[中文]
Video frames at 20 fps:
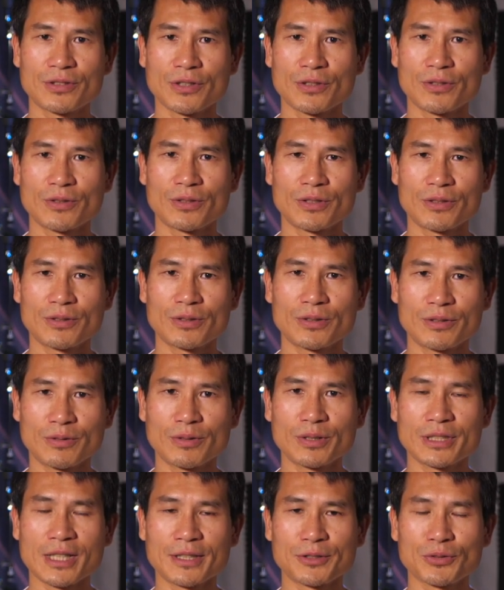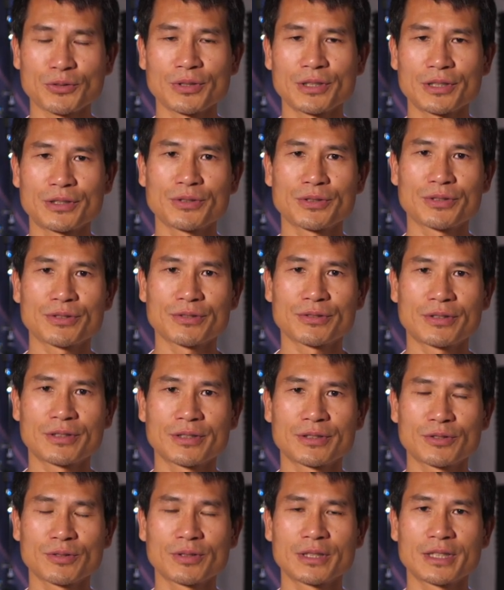我想说的就是说，
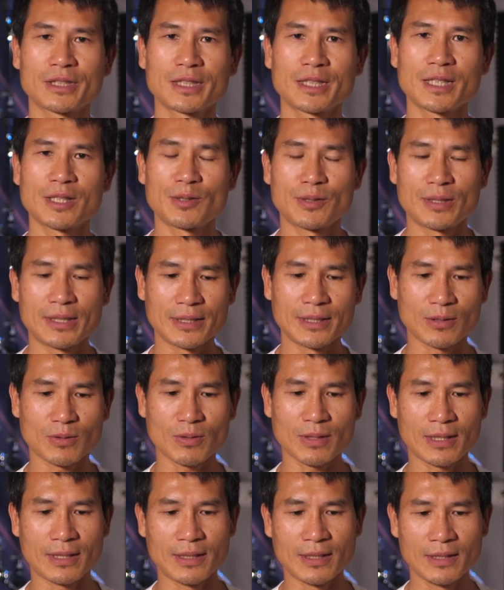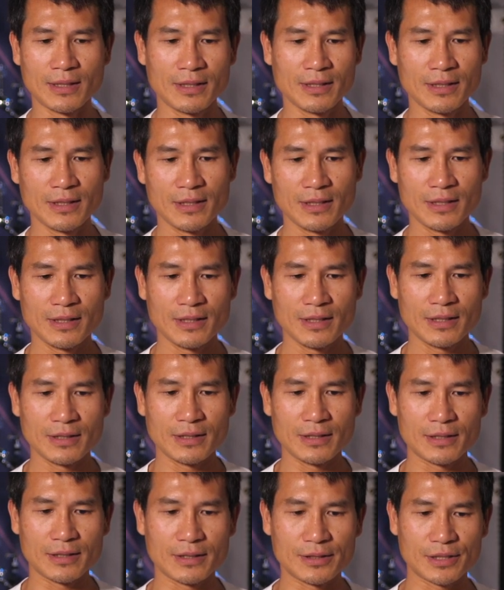作为一个演员的话，
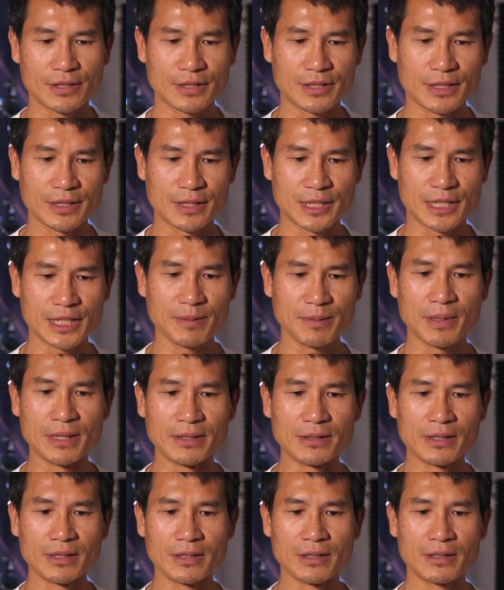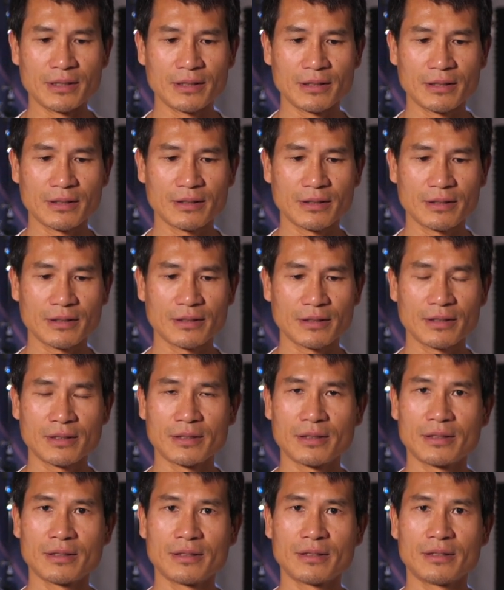这些基本的
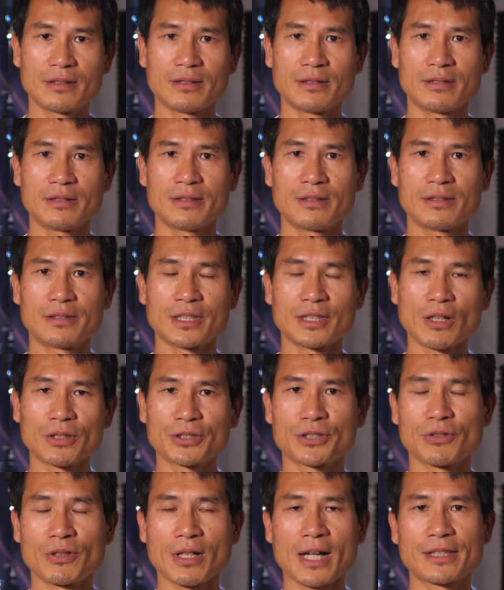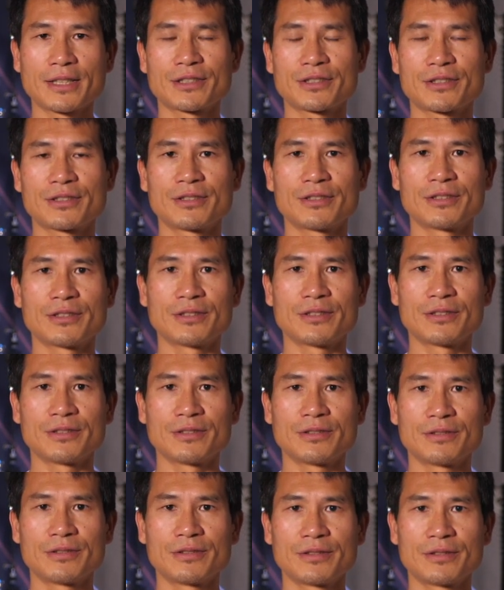要求还是
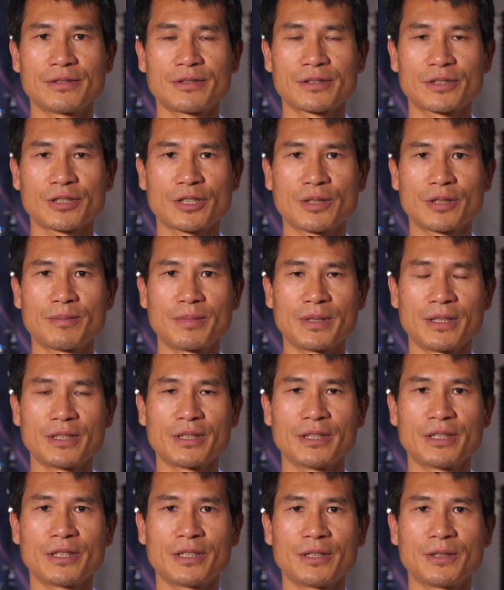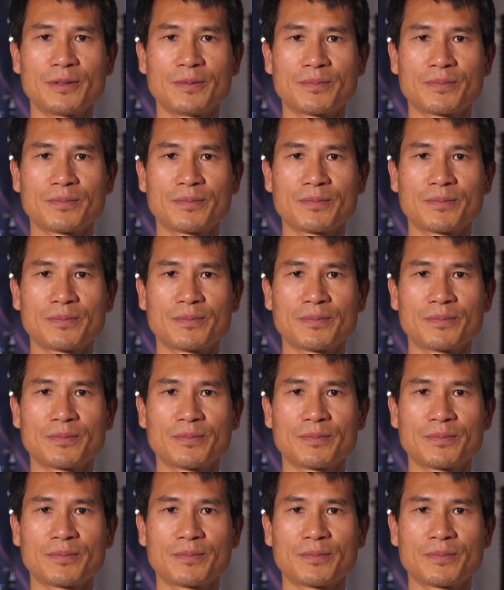特别